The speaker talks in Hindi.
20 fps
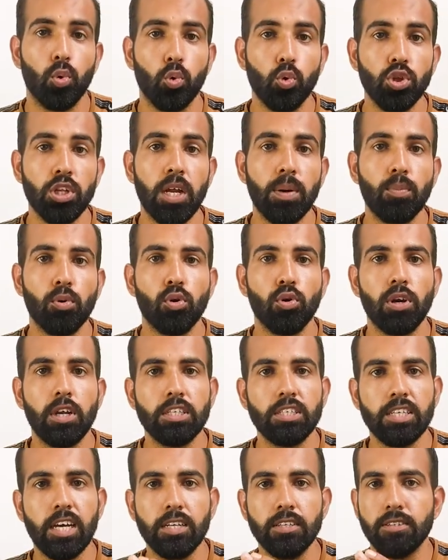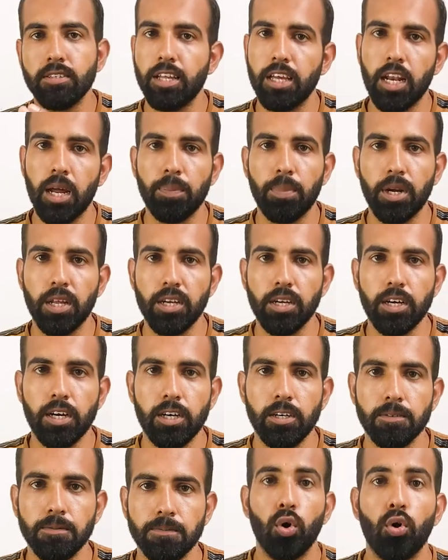उतना ब्रोकरेज चार्ज देना पड़ेगा
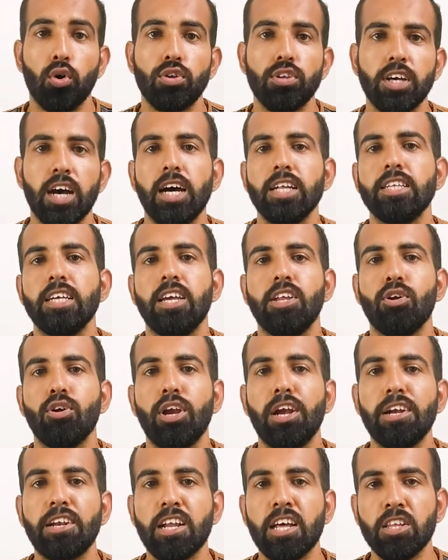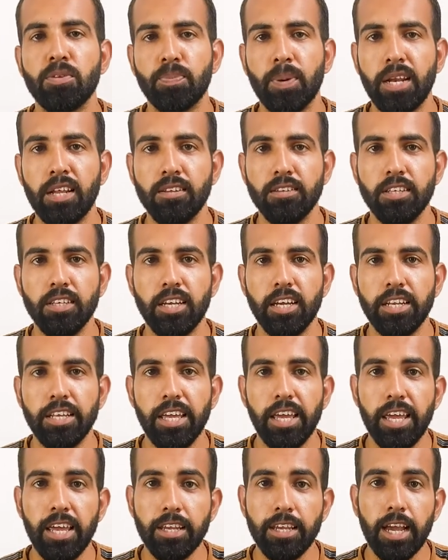और साथ ही इन्होंने ट्रांसपेरेंसी के
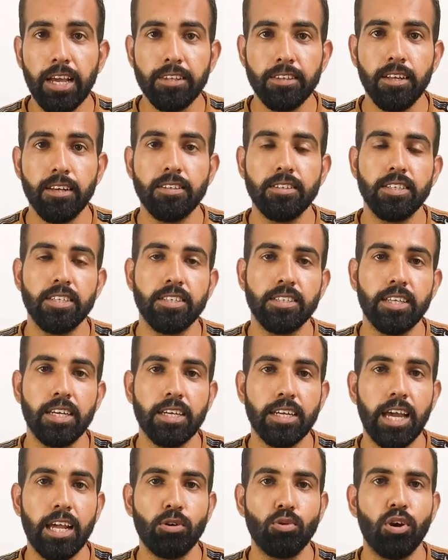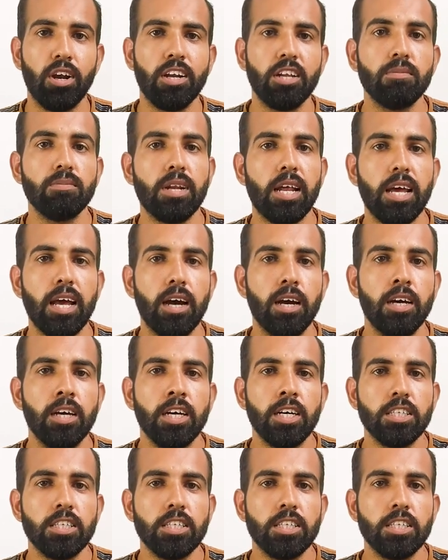लिए एक एक्सेल सीट से कैलकुलेटर बनाया